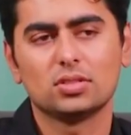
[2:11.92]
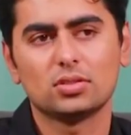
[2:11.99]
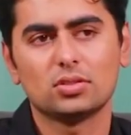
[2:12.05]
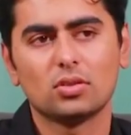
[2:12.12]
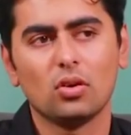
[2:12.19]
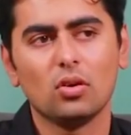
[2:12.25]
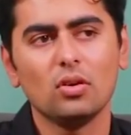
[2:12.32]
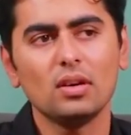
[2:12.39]

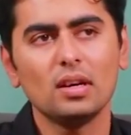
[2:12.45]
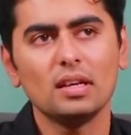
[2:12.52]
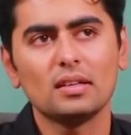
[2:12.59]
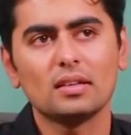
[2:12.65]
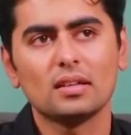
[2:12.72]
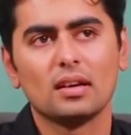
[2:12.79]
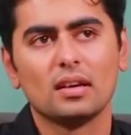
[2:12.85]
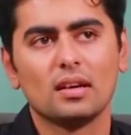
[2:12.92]
స్ట్రాంగ్
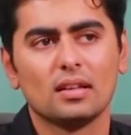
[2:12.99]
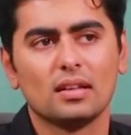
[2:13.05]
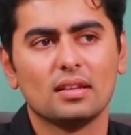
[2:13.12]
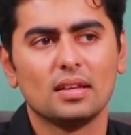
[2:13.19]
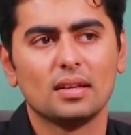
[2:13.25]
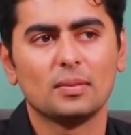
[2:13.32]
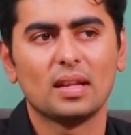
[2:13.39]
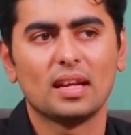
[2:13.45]
అయినట్టు
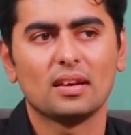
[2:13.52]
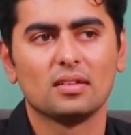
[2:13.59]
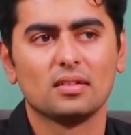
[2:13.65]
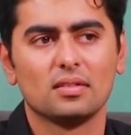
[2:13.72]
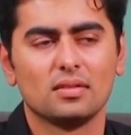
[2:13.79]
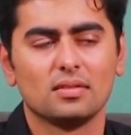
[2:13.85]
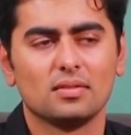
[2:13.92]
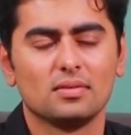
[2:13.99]
కాదంటే లైక్
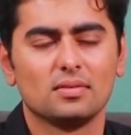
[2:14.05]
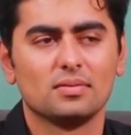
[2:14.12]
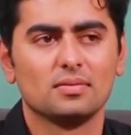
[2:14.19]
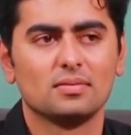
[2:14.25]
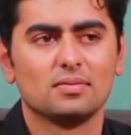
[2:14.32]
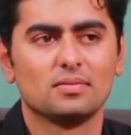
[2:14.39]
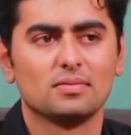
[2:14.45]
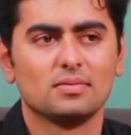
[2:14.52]

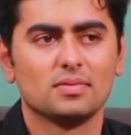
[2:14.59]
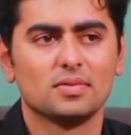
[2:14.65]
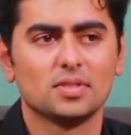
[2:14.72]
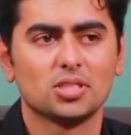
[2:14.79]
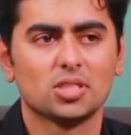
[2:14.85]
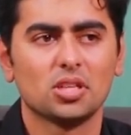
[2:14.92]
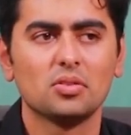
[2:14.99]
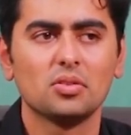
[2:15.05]

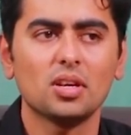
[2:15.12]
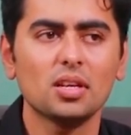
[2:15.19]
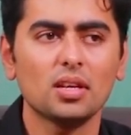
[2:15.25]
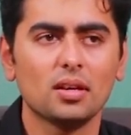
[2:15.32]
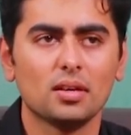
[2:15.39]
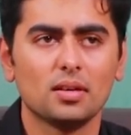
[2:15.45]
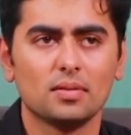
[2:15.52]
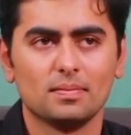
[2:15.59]
షన్నుగా
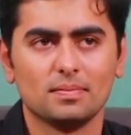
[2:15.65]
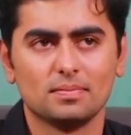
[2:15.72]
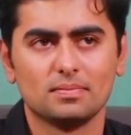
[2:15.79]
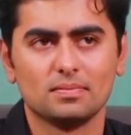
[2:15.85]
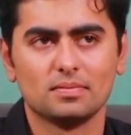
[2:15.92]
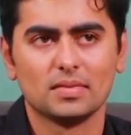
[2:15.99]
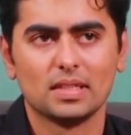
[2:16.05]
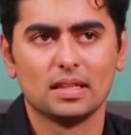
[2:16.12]

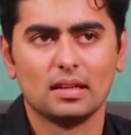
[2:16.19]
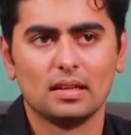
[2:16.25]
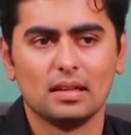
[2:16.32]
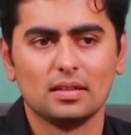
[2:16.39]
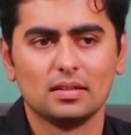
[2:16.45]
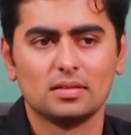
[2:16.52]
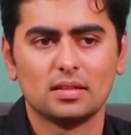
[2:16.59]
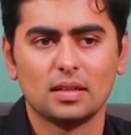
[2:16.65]

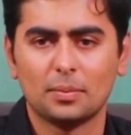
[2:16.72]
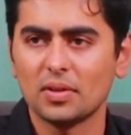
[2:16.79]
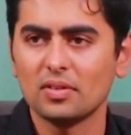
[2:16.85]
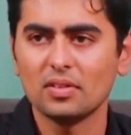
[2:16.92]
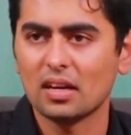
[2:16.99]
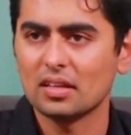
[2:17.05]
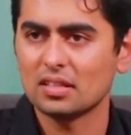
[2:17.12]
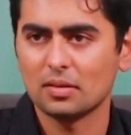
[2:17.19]

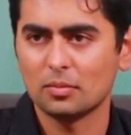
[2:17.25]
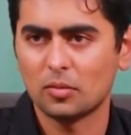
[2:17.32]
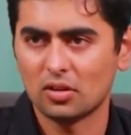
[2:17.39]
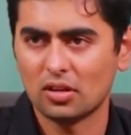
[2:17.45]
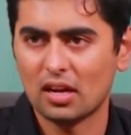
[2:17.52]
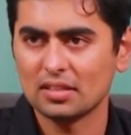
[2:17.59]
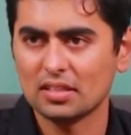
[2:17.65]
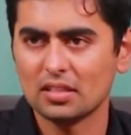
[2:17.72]
చెప్పడం నాకు
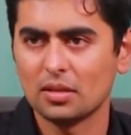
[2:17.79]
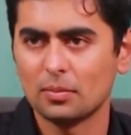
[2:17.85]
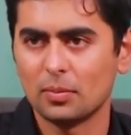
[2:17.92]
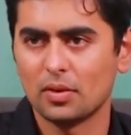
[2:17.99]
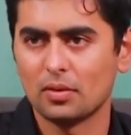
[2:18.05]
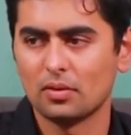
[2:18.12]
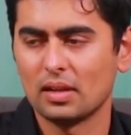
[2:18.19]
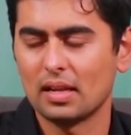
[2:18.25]
మొన్న నాకు
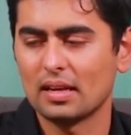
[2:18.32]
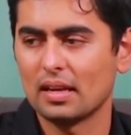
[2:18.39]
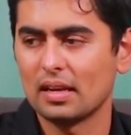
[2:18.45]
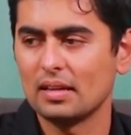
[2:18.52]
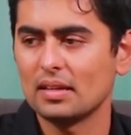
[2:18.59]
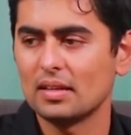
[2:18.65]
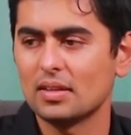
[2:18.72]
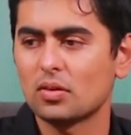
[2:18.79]
చెప్పారు లైక్
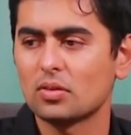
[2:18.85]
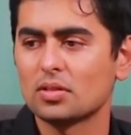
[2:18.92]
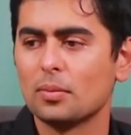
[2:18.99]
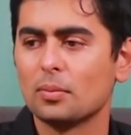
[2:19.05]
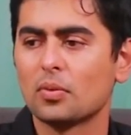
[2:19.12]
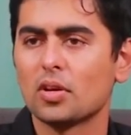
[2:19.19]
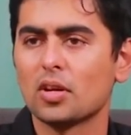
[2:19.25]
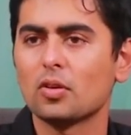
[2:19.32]
ఏంటంటే ఒక
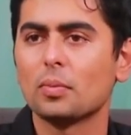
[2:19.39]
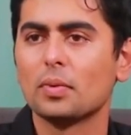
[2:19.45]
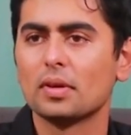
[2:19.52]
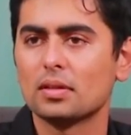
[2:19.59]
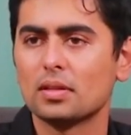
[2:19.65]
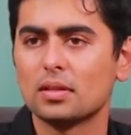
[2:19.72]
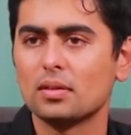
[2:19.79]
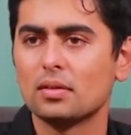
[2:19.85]
చెప్పుకోవడానికి
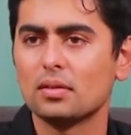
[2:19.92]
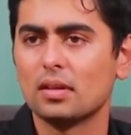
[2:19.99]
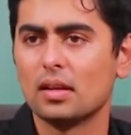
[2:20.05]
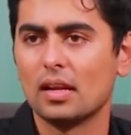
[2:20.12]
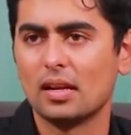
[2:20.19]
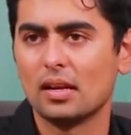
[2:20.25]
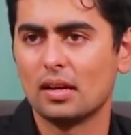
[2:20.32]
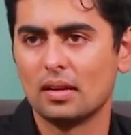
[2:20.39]
పర్సన్
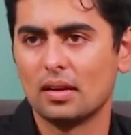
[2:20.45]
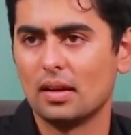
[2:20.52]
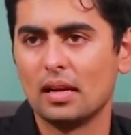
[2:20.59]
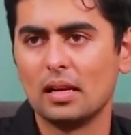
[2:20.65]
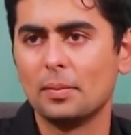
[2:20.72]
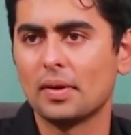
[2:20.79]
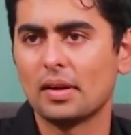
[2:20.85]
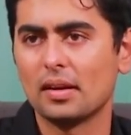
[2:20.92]
లే
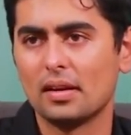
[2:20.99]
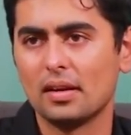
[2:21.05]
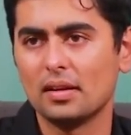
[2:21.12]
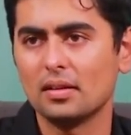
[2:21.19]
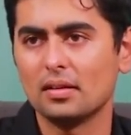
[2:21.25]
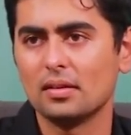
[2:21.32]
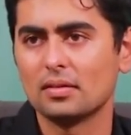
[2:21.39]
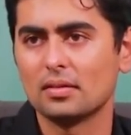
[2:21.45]

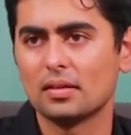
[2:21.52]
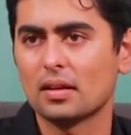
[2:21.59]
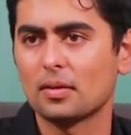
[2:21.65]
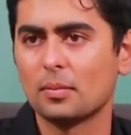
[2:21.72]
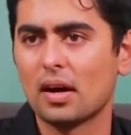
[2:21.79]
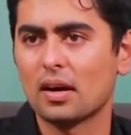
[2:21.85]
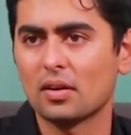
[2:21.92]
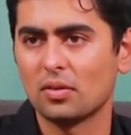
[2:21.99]
వెళ్ళిపోయాడండి
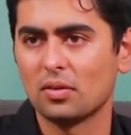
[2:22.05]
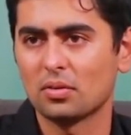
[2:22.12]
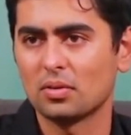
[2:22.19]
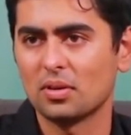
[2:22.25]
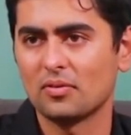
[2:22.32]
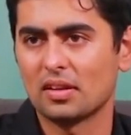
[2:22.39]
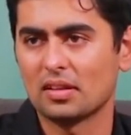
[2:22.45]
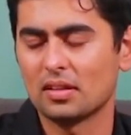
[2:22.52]
నాకు బాగా క్లోజ్
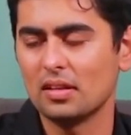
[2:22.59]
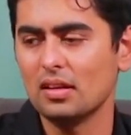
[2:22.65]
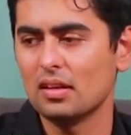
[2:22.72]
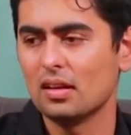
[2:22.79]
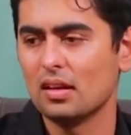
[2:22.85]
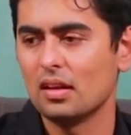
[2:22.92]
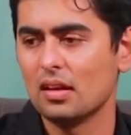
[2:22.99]
ఉన్న వ్యక్తి